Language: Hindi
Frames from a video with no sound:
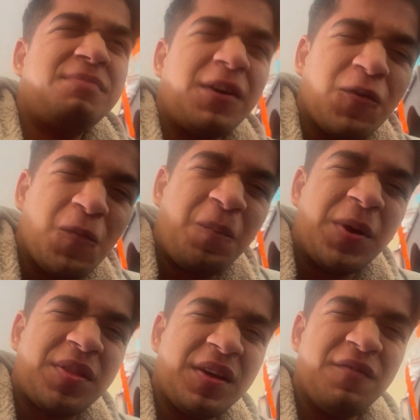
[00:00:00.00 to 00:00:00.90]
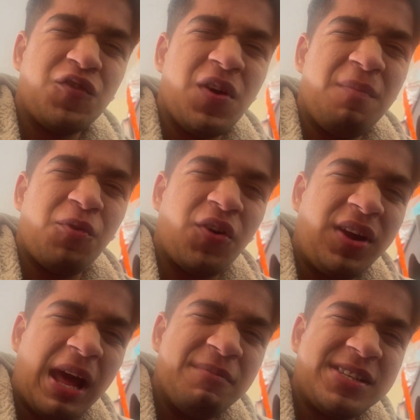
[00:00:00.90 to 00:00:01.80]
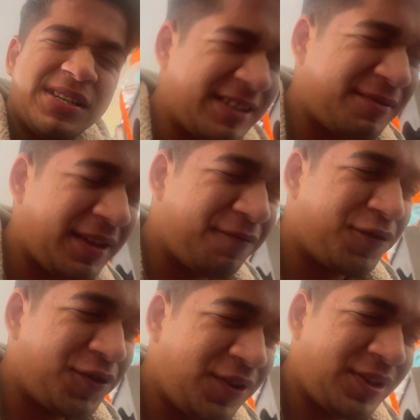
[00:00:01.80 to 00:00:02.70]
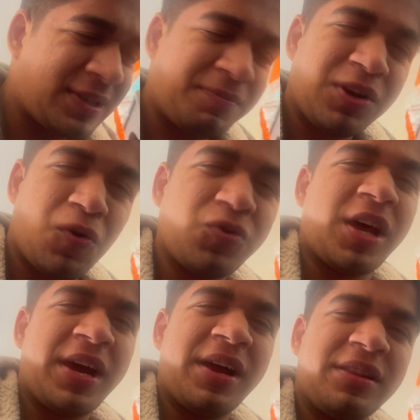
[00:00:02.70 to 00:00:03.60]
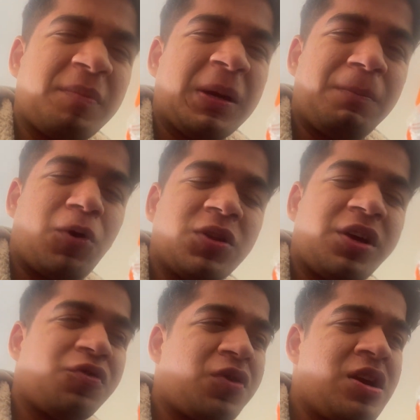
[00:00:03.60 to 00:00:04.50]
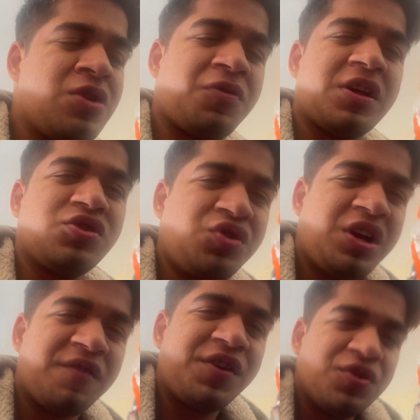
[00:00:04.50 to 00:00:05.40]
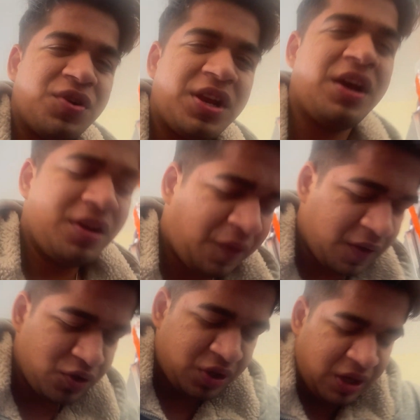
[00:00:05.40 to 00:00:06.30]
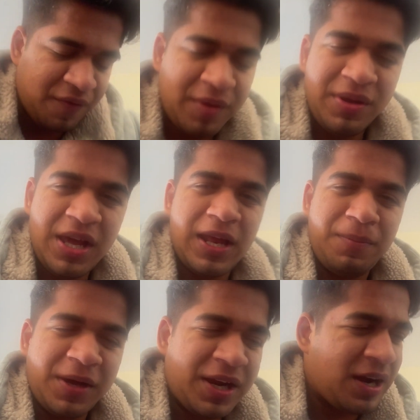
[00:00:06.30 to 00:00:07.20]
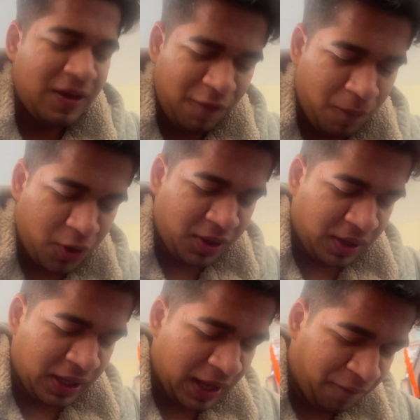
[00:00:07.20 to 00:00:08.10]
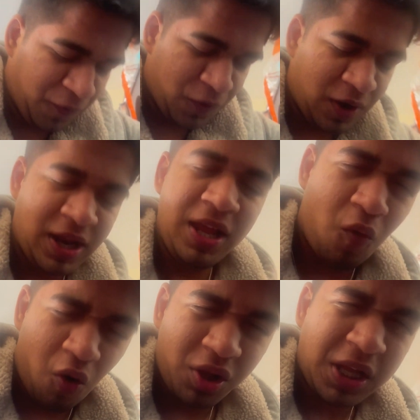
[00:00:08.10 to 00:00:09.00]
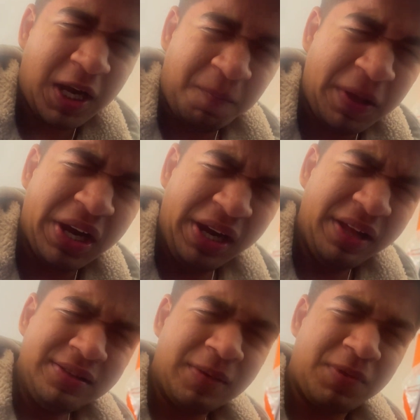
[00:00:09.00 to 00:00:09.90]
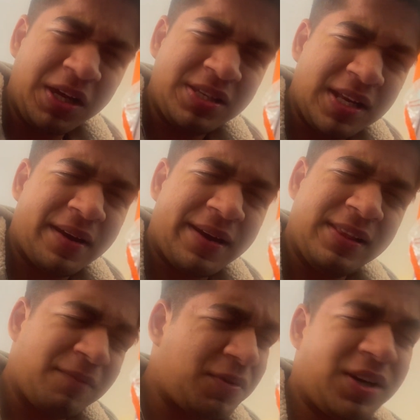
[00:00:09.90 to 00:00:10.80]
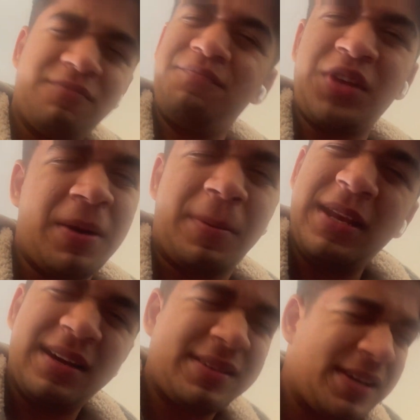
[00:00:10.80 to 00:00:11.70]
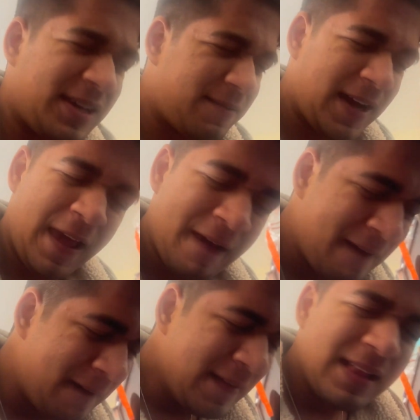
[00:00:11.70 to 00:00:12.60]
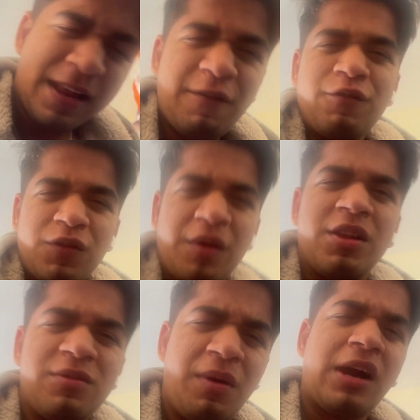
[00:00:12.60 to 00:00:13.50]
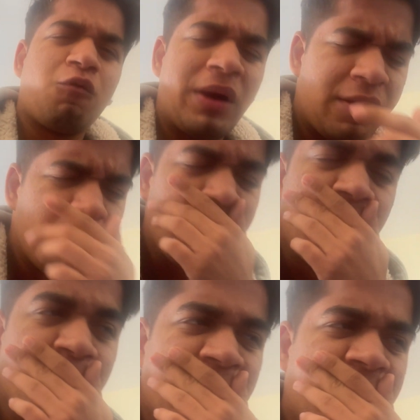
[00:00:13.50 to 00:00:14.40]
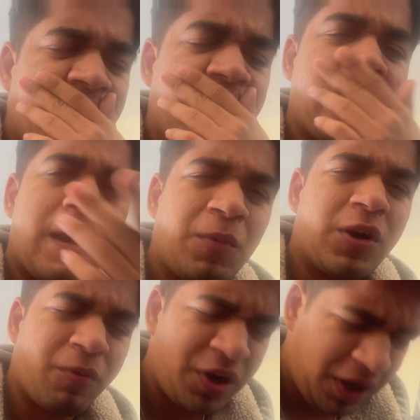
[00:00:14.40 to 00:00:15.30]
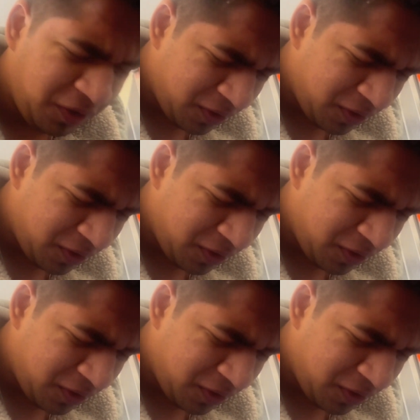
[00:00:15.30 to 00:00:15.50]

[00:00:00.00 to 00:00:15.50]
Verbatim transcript: बट ऊपर से वो है बहुत डैमेजिंग मतलब वो जब तक होता रहेगा ना तब तक बहुत दर्द होगा लेकिन उसके जो रिकवरी होगी ना इसके जो रिकवरी में ये हेल्प करेगा वो बहुत ज्यादा हेल्पफुल होगा लेकिन ऑन दैट पीरियड जब तक चल रहा है तब तक आपके लग जाएंगे भाई एंड वेल व्हाट्स वेलकम बैक टू ब्रांड लोग होप यू लोग गुड एंड हैप्पी गुड मॉर्निंग टू यू